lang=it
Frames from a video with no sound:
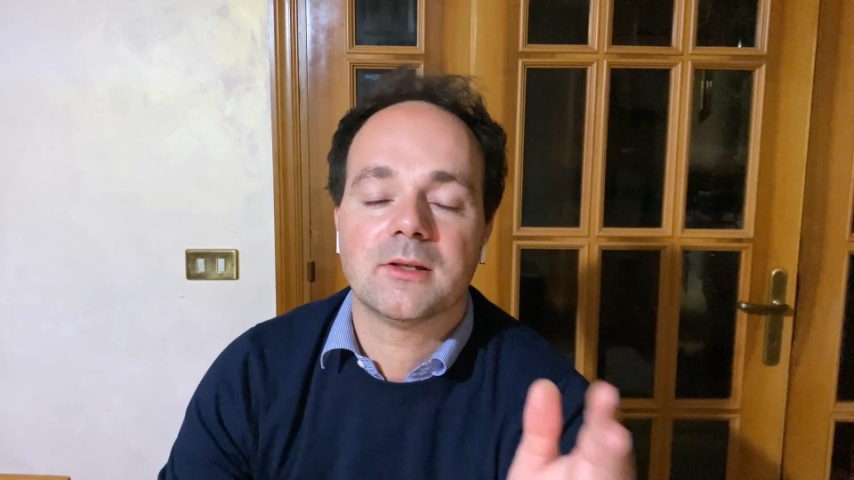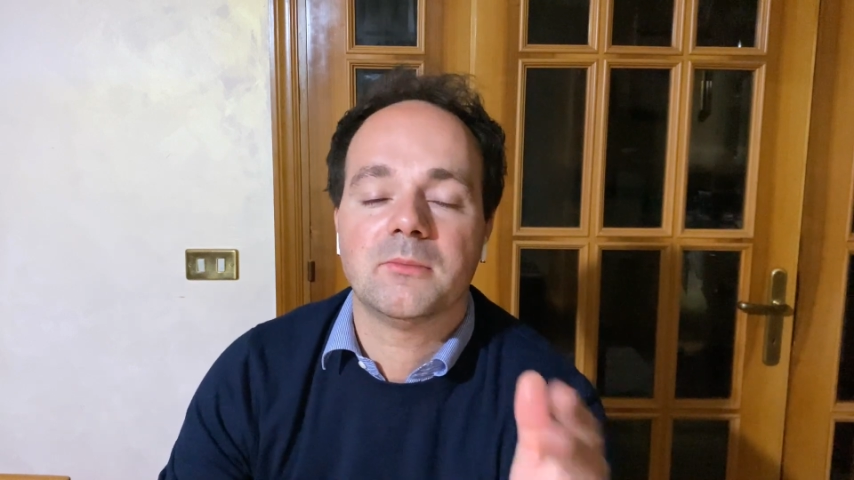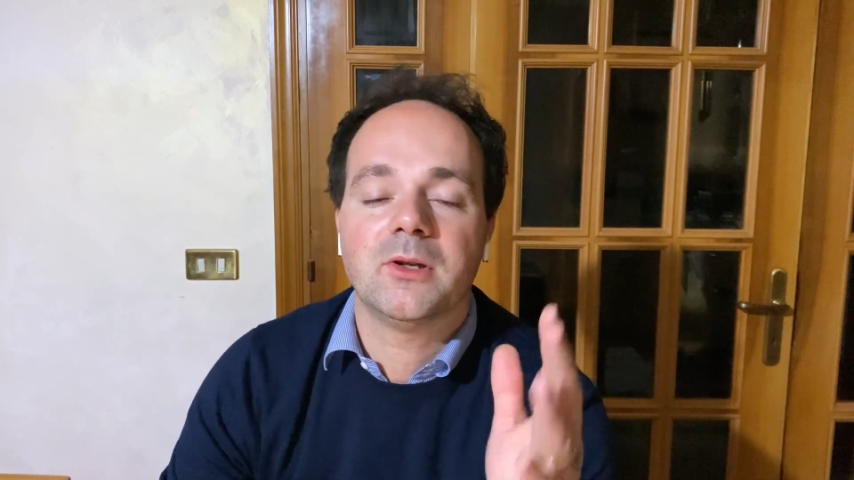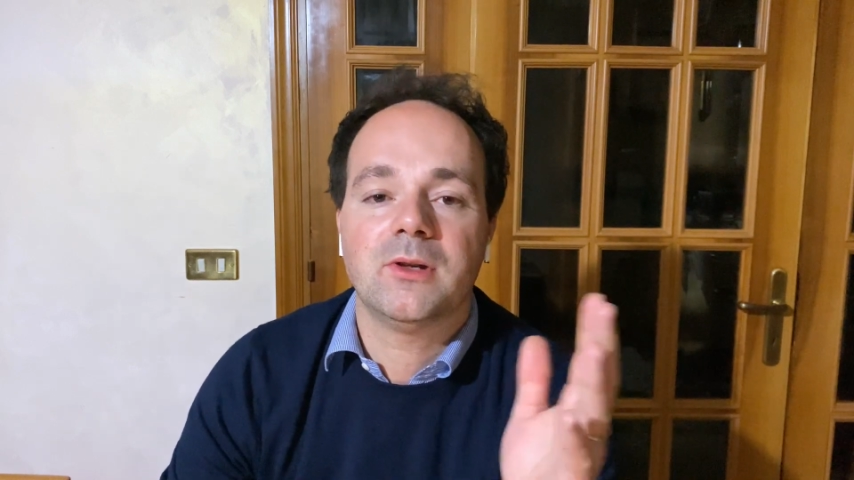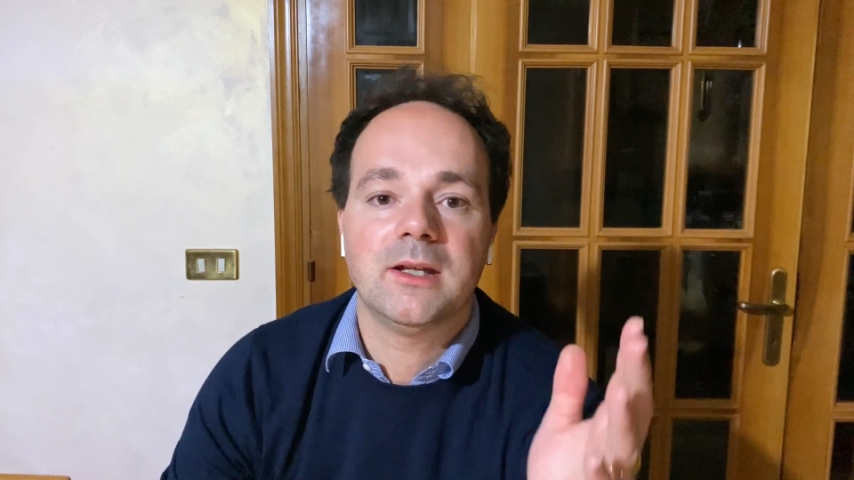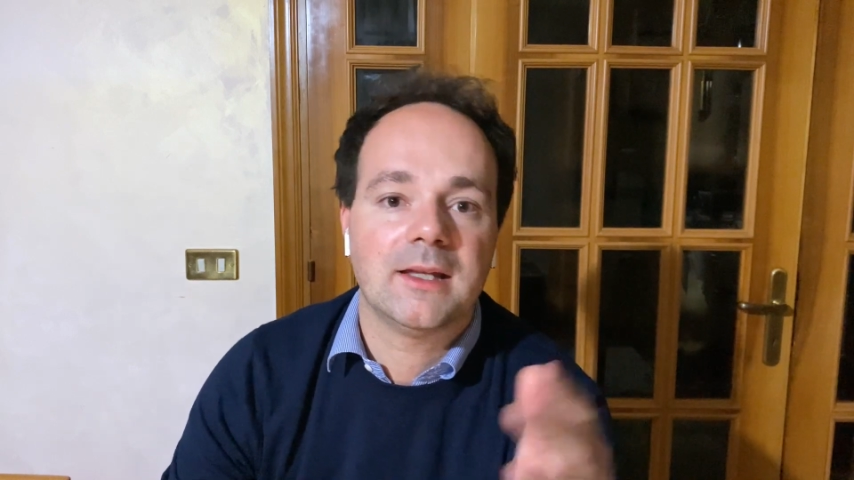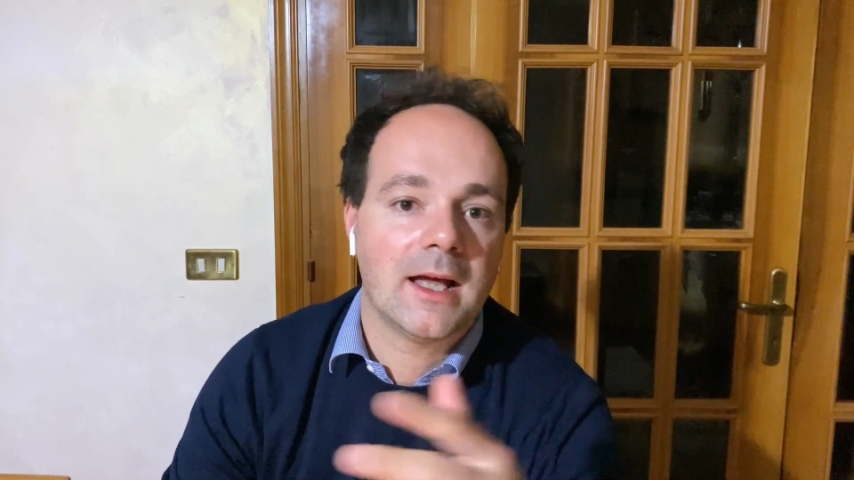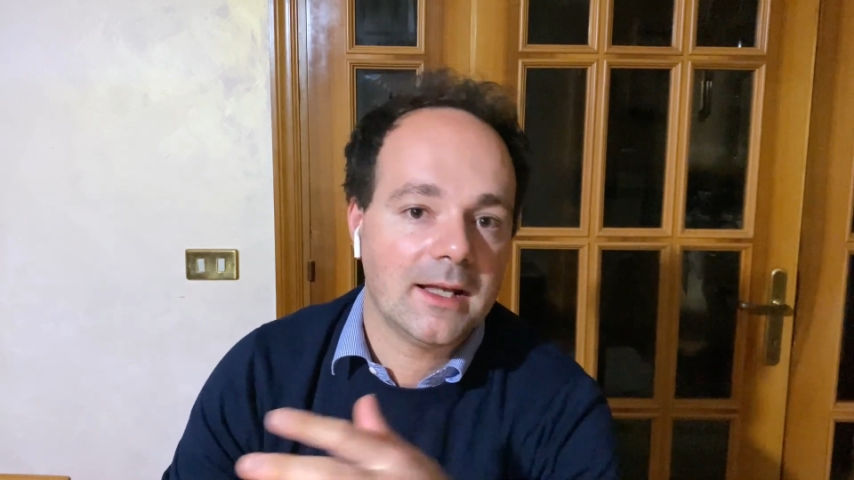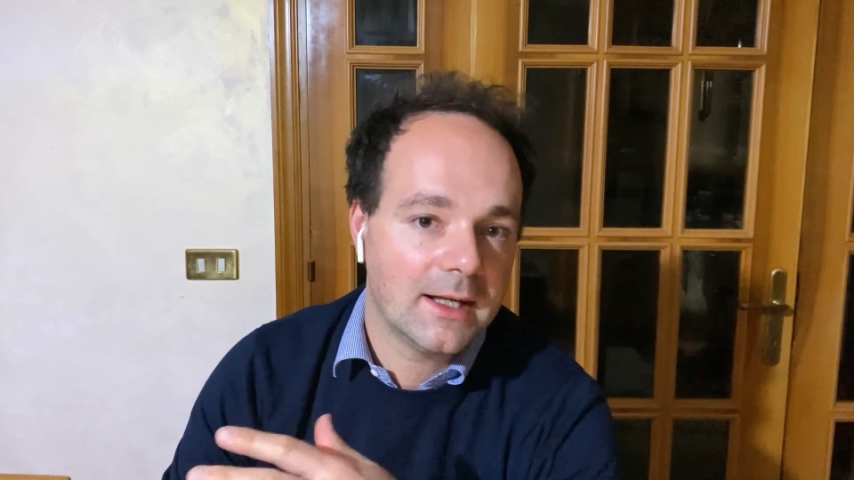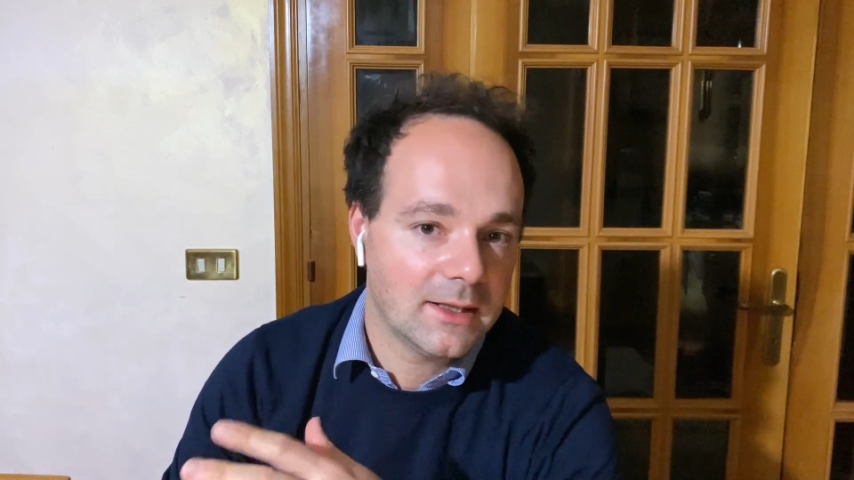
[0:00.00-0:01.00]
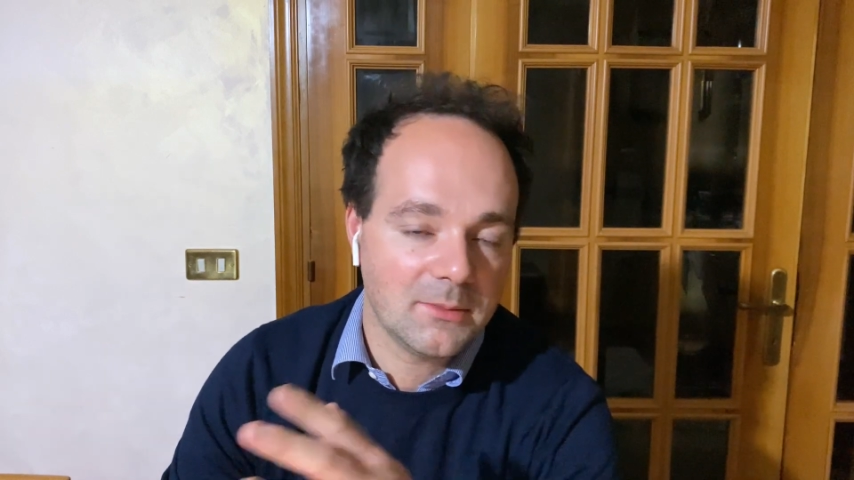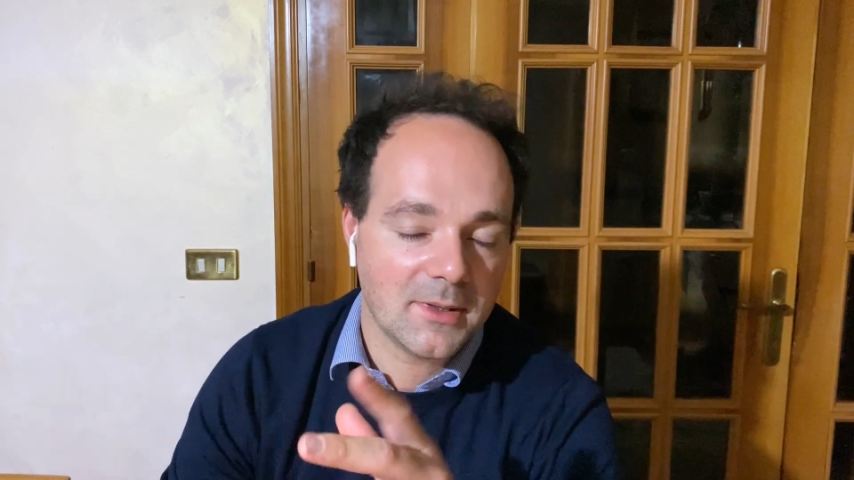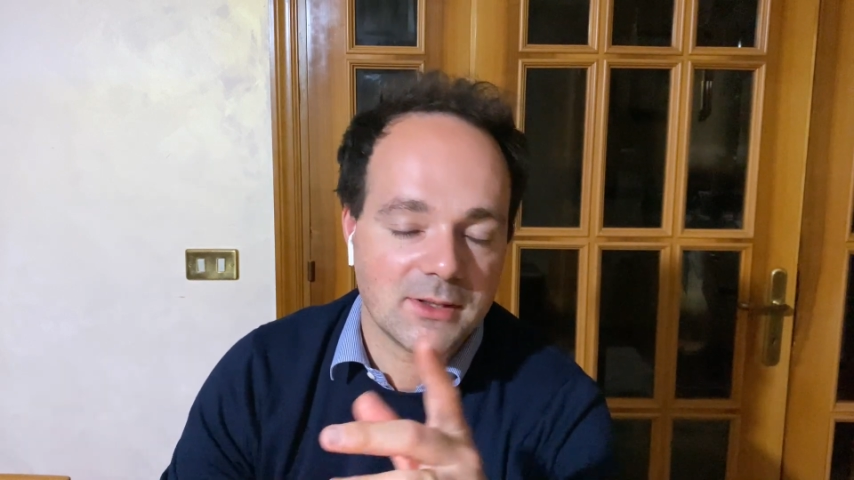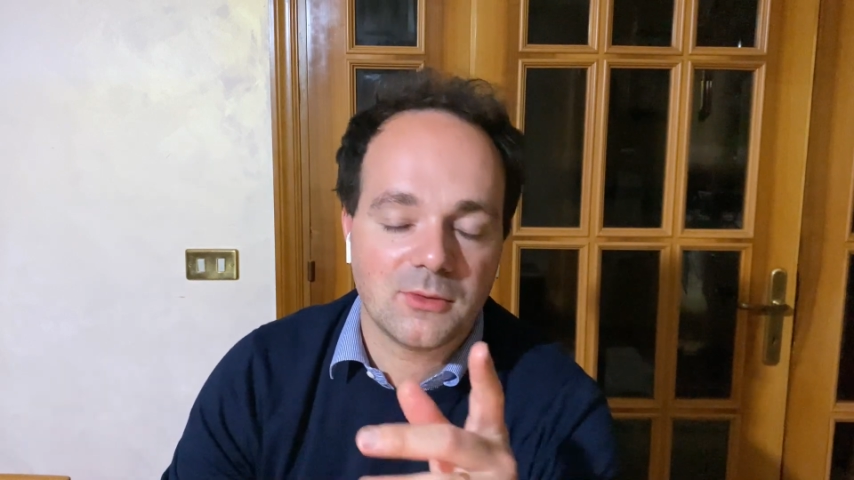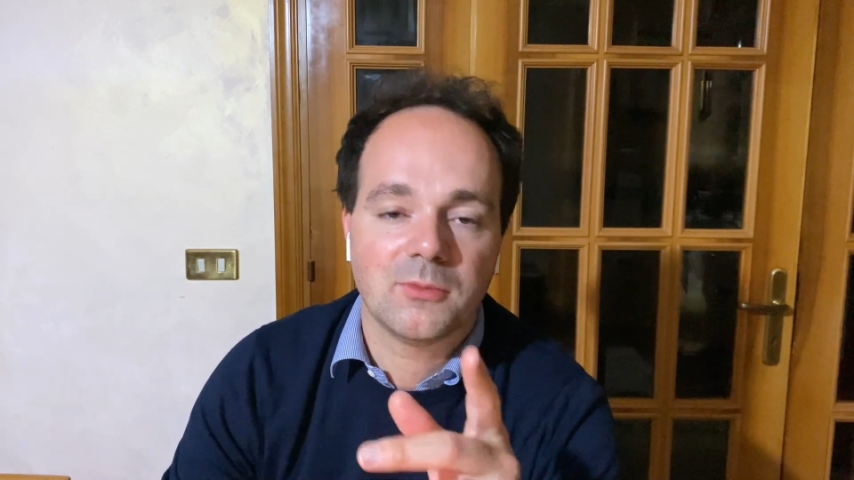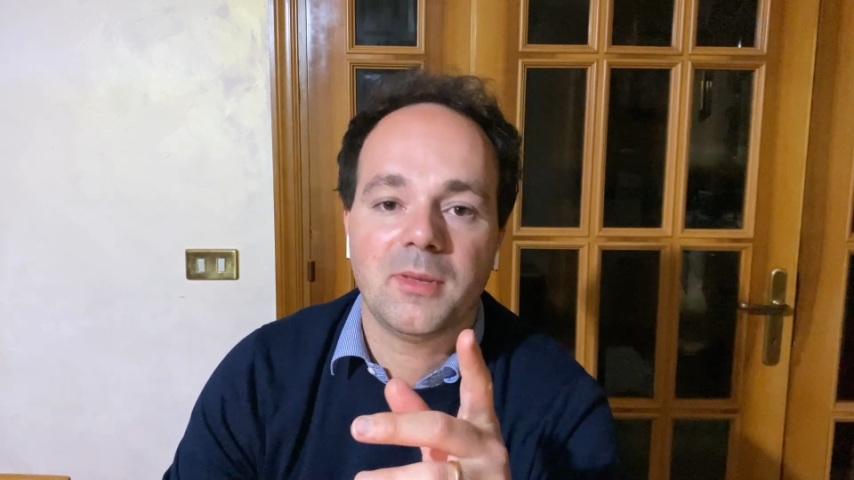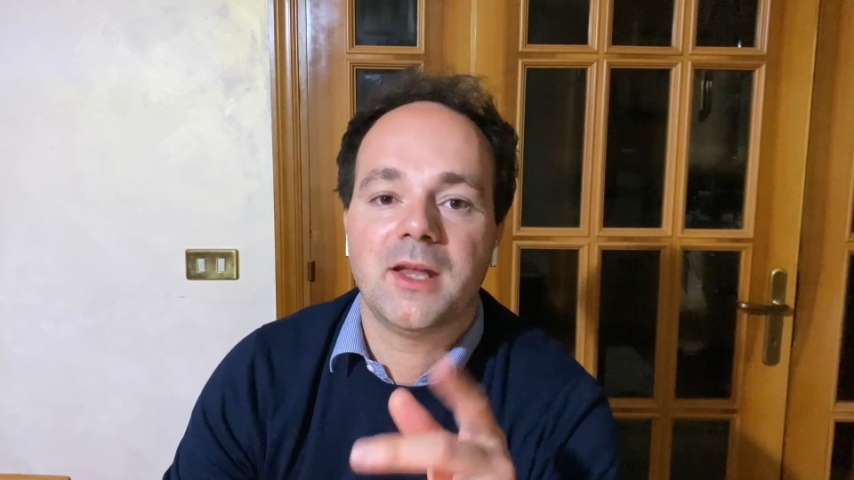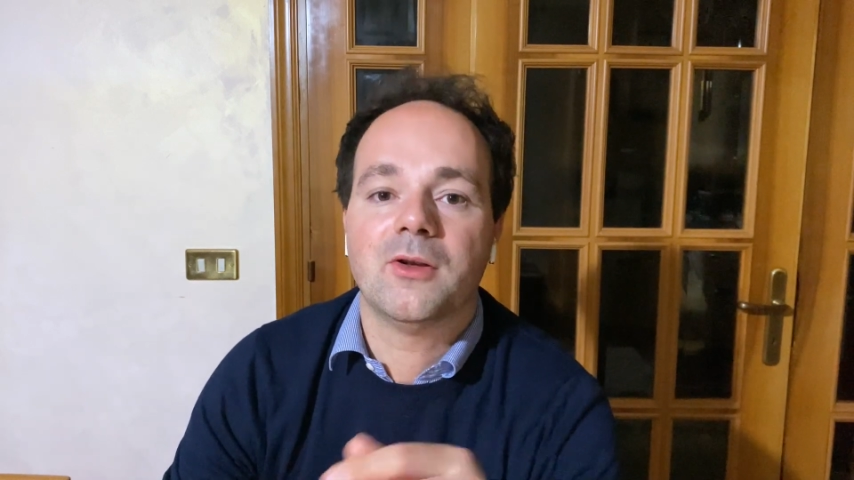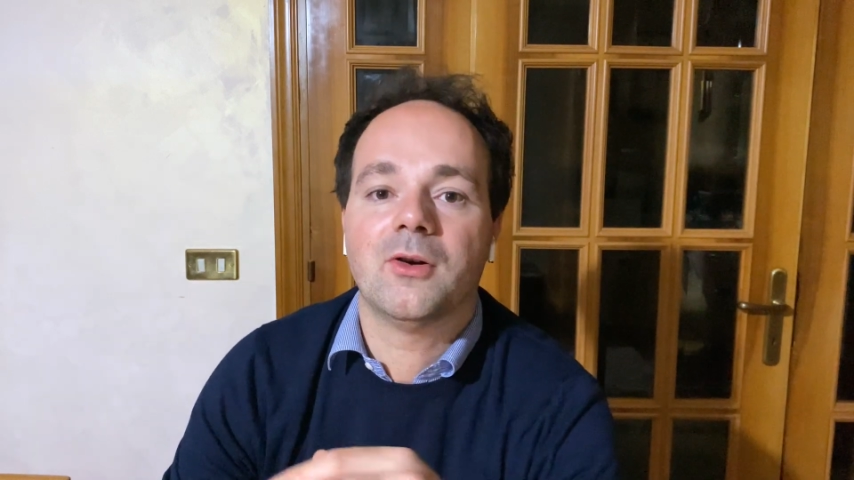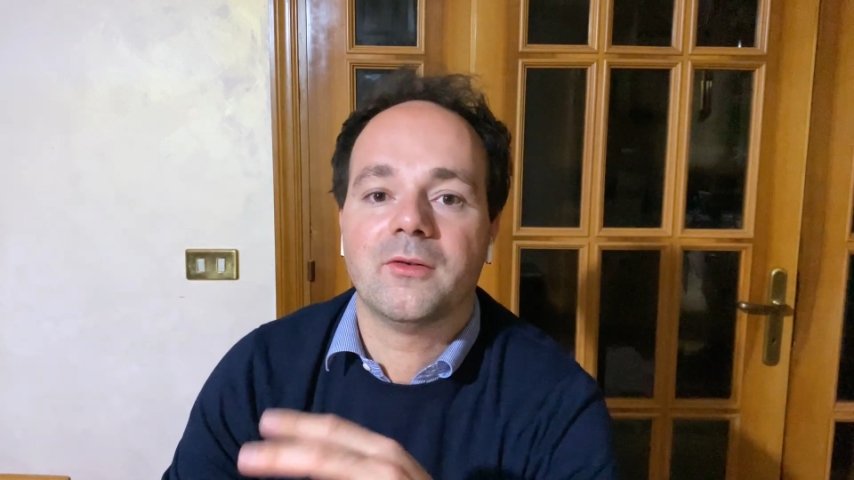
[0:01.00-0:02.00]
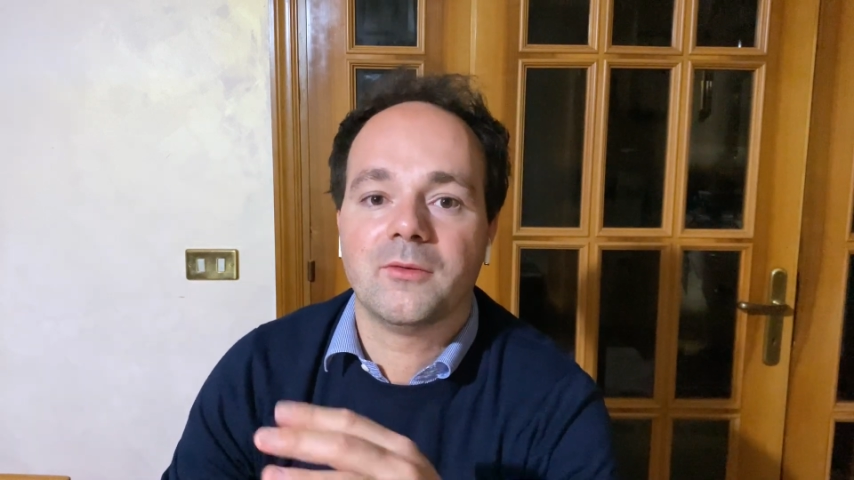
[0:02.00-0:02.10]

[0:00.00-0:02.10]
almeno in Italia e in altri paesi europei no,